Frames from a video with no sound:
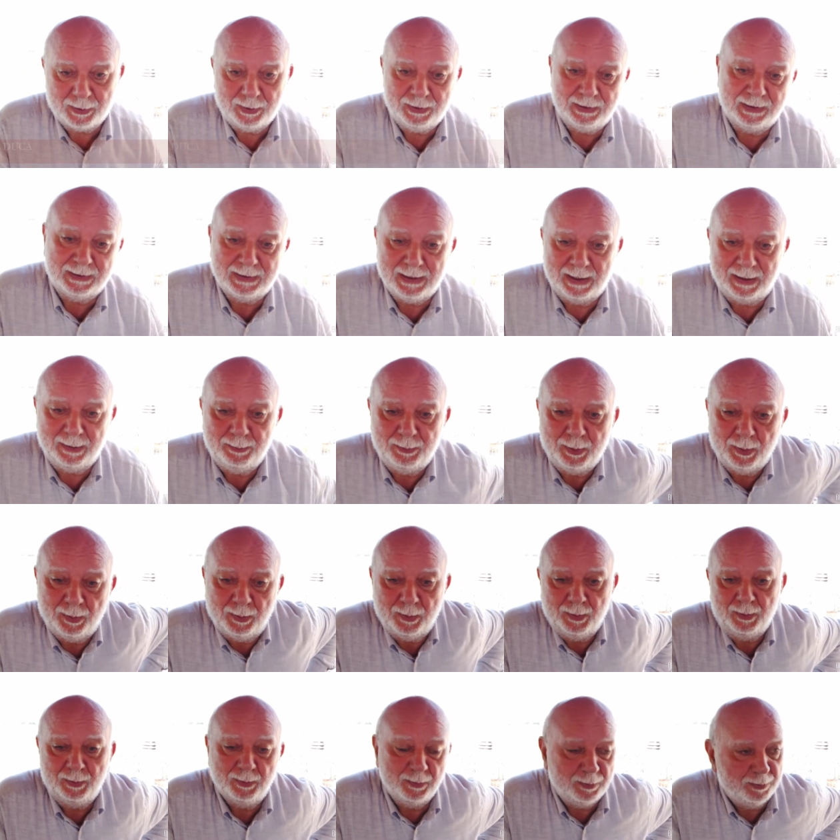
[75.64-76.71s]
cerco di stare un
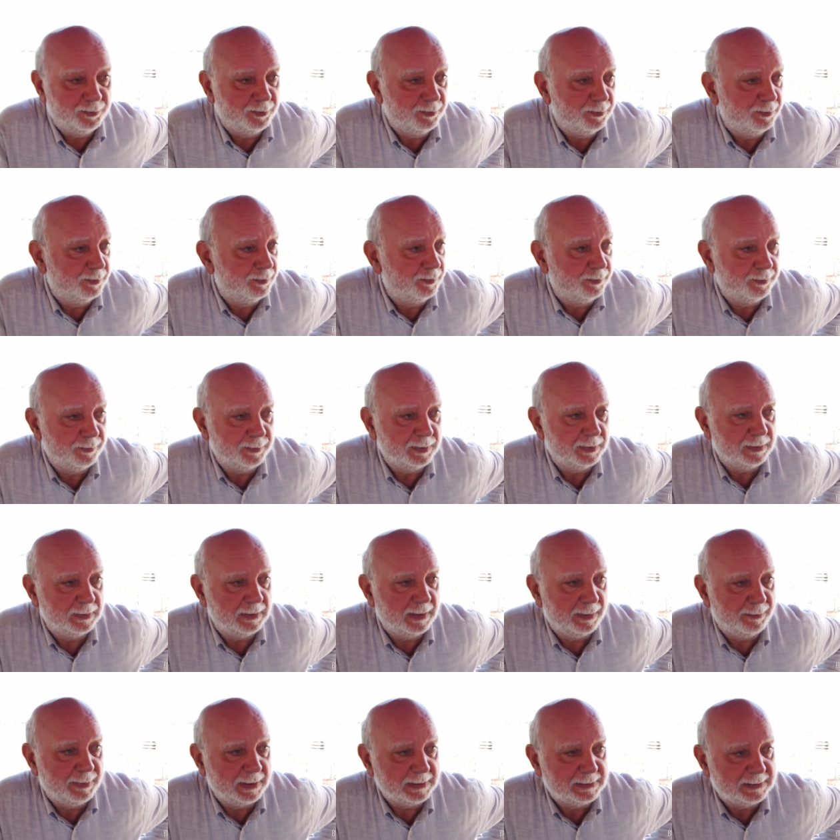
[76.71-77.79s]
po'
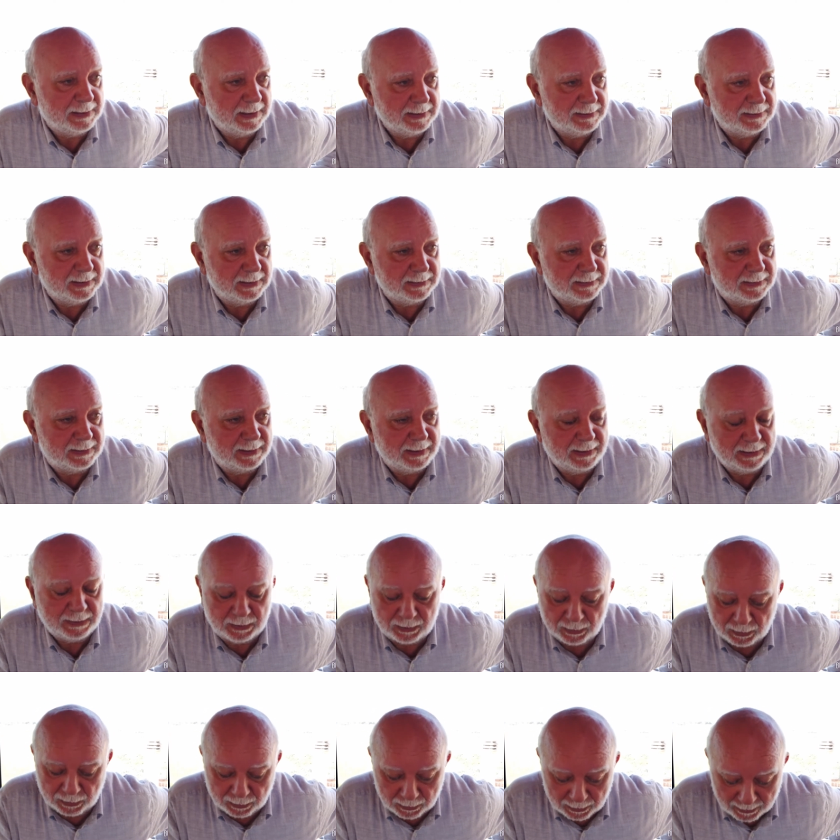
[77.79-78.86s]
abbastanza
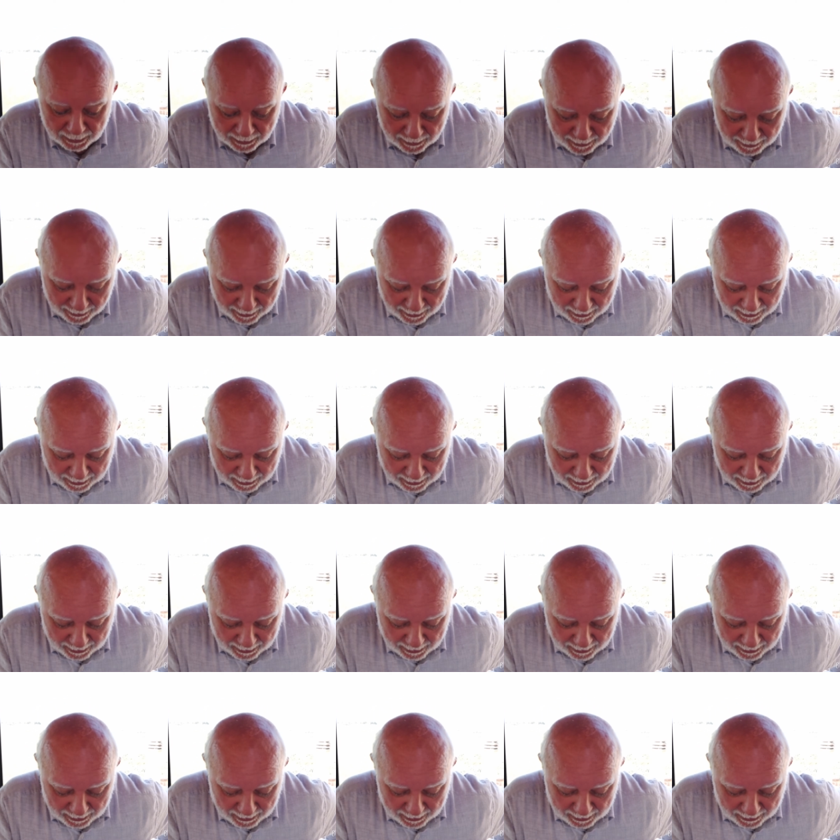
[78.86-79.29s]
stretto.